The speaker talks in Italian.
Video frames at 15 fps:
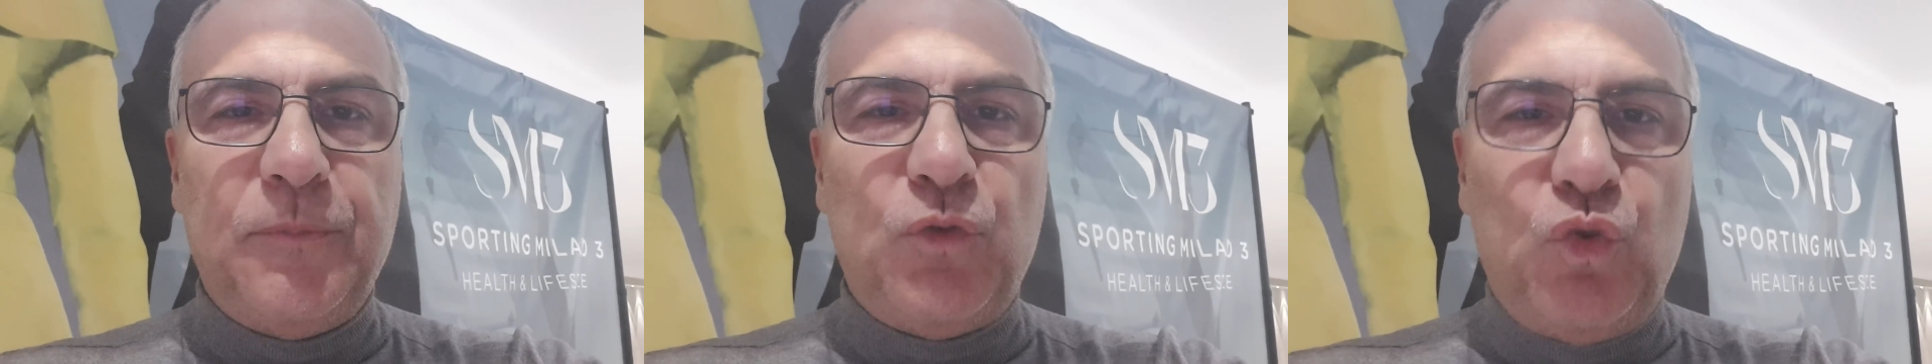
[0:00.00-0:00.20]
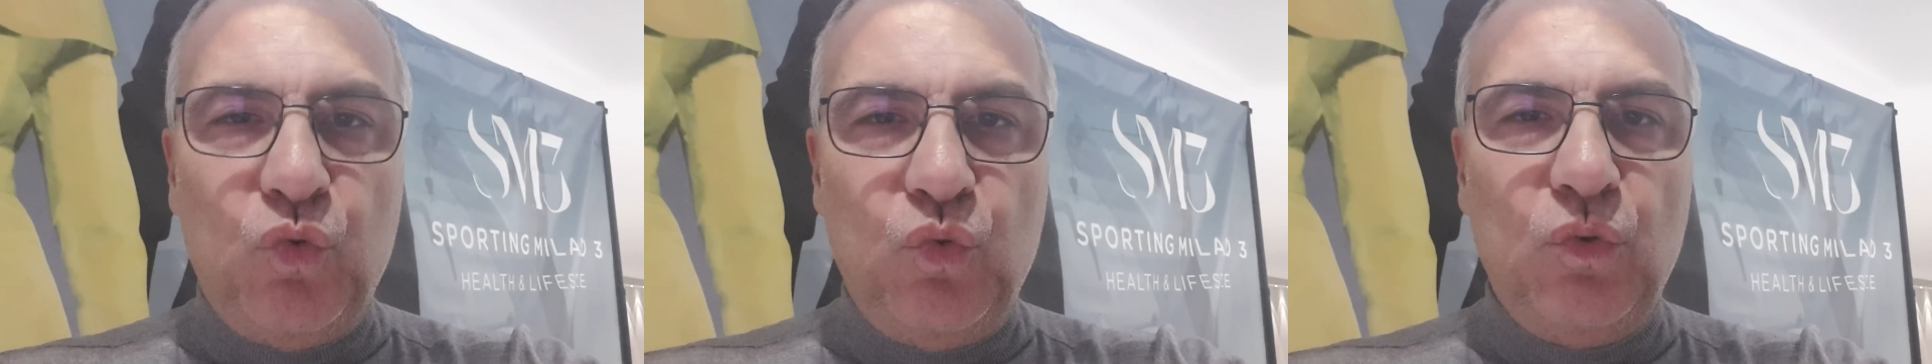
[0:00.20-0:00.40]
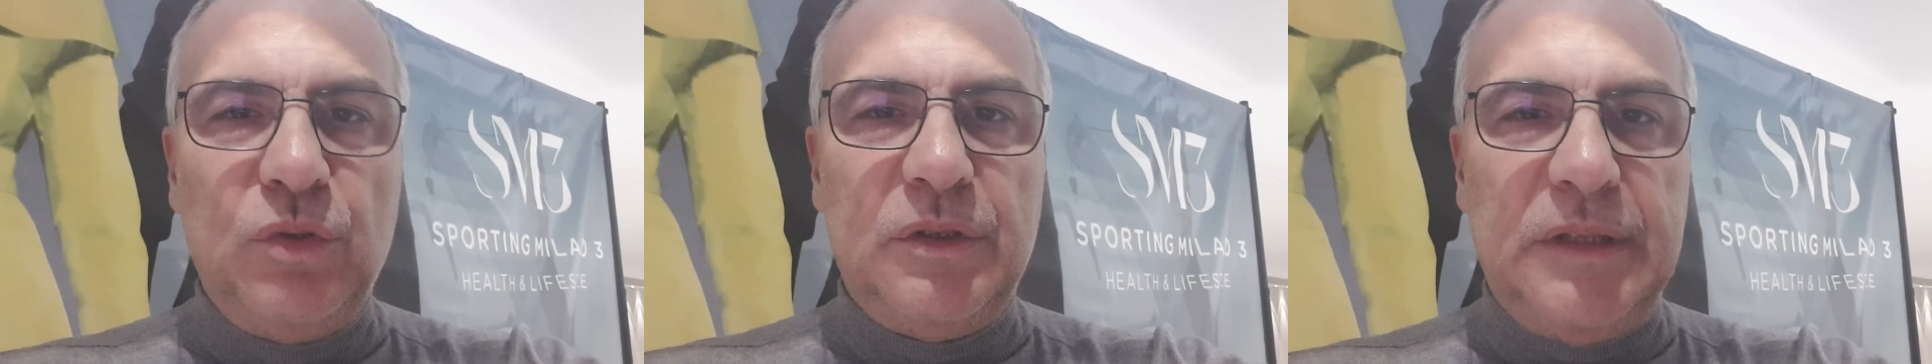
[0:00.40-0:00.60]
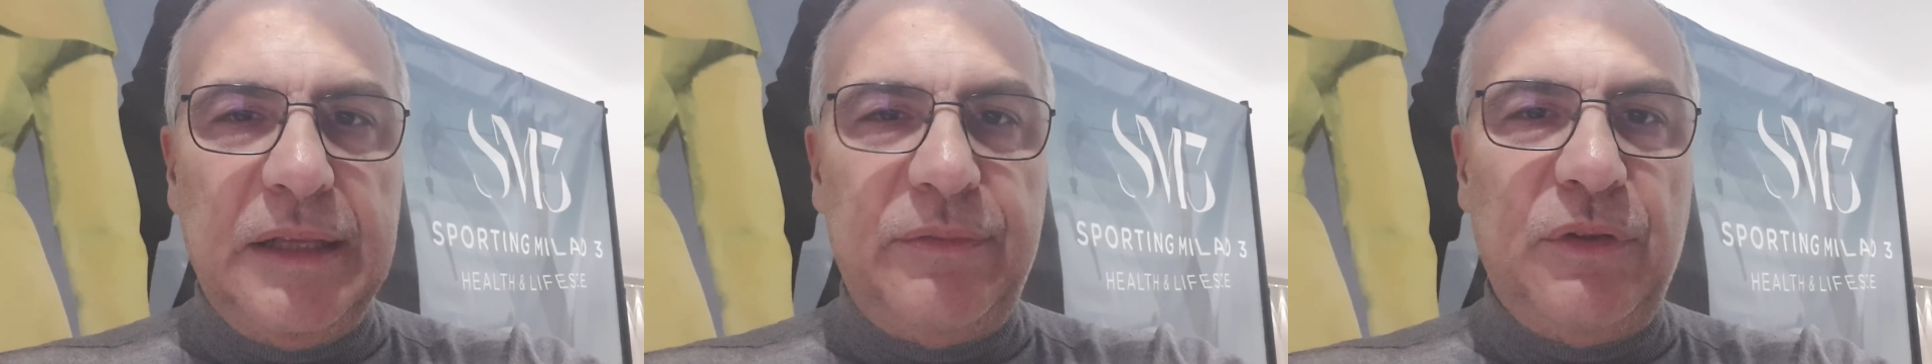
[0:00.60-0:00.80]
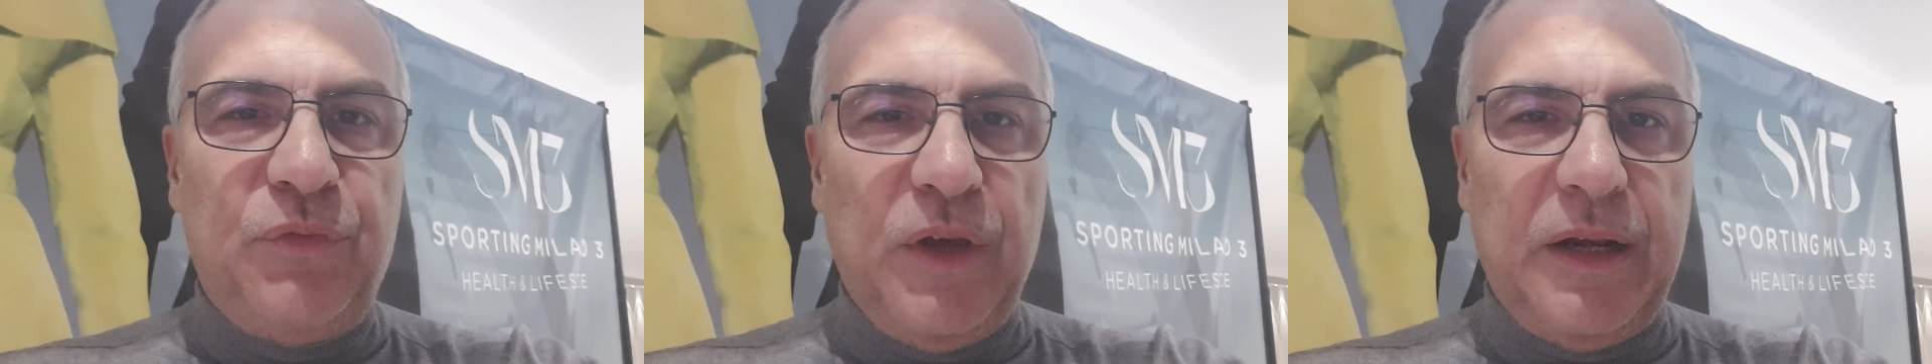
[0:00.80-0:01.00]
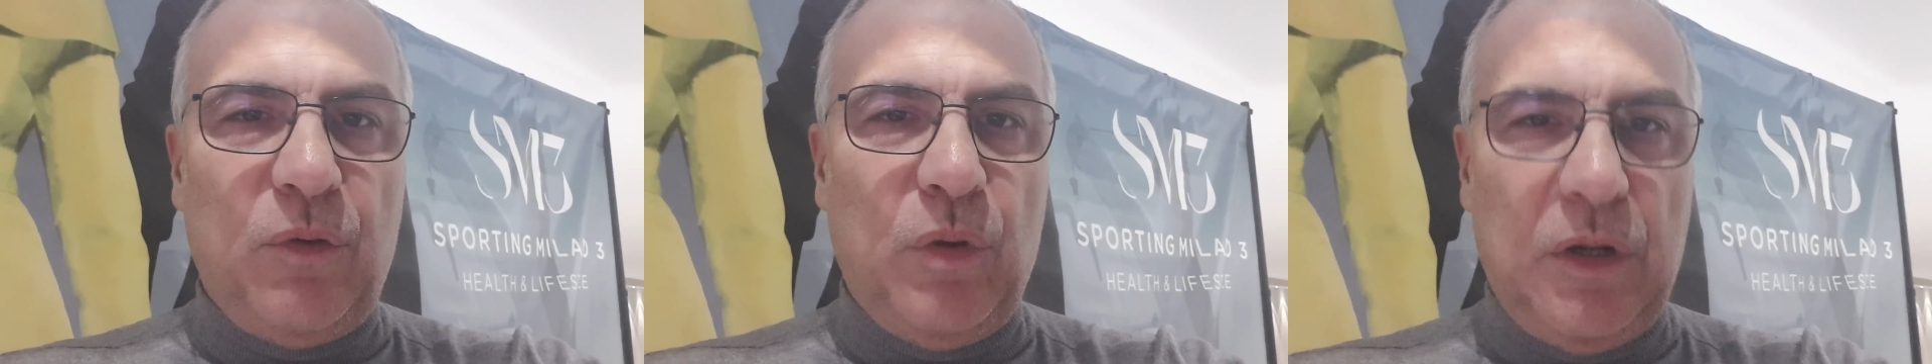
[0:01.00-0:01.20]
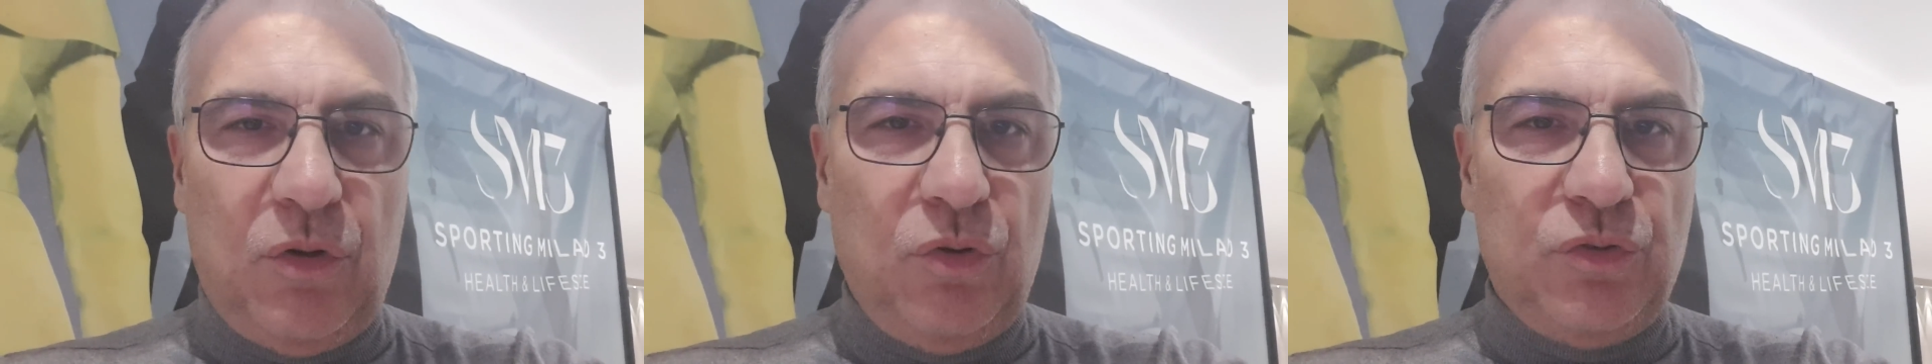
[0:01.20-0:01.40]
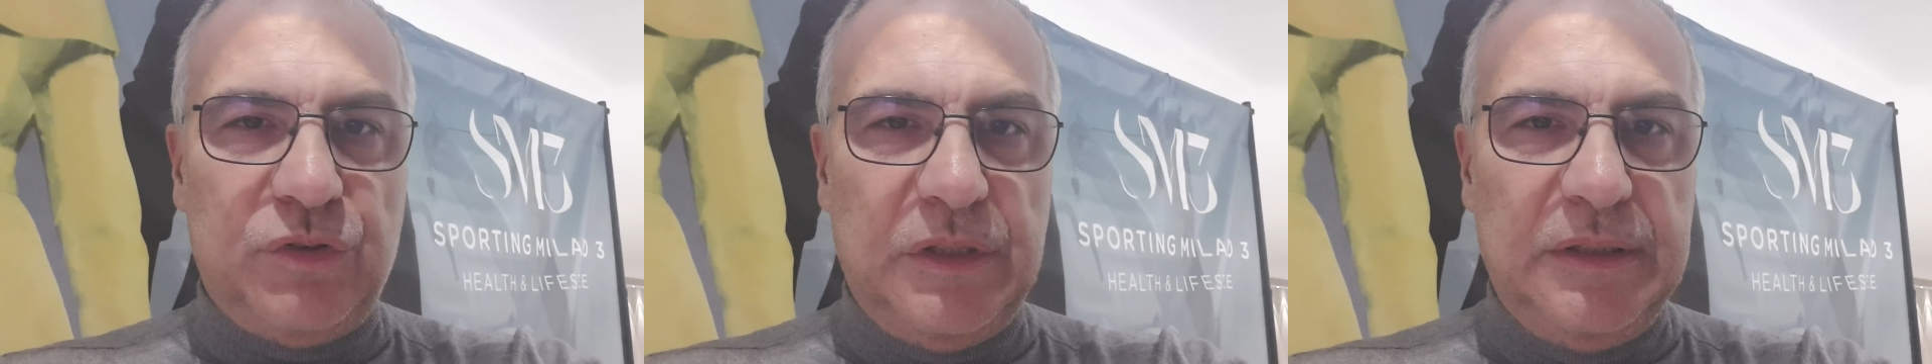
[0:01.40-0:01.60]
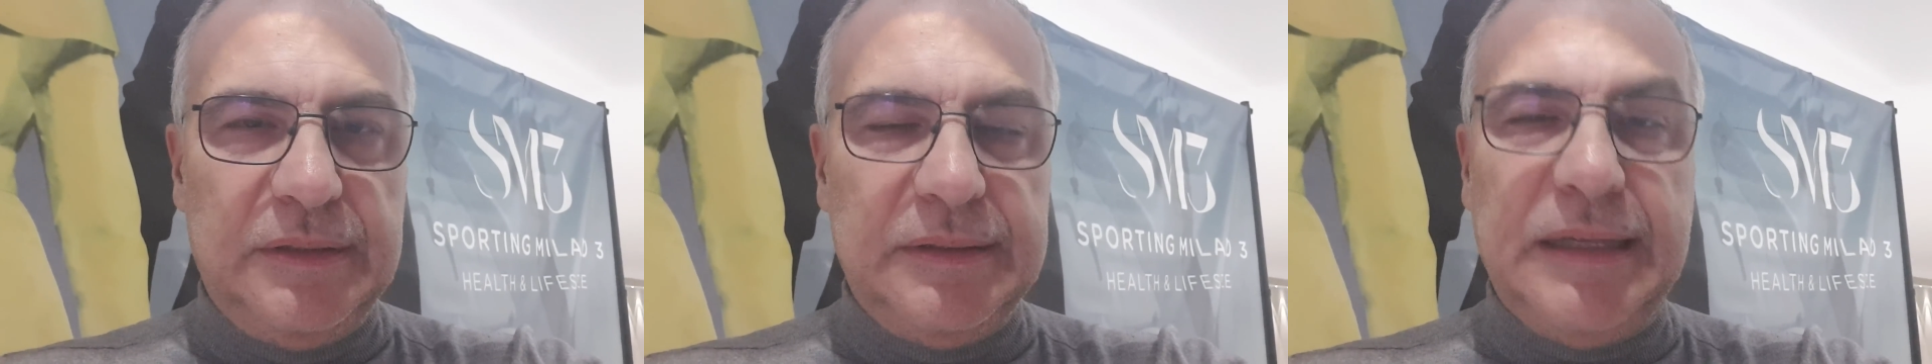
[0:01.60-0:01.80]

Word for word: tu devi fare qualcosa.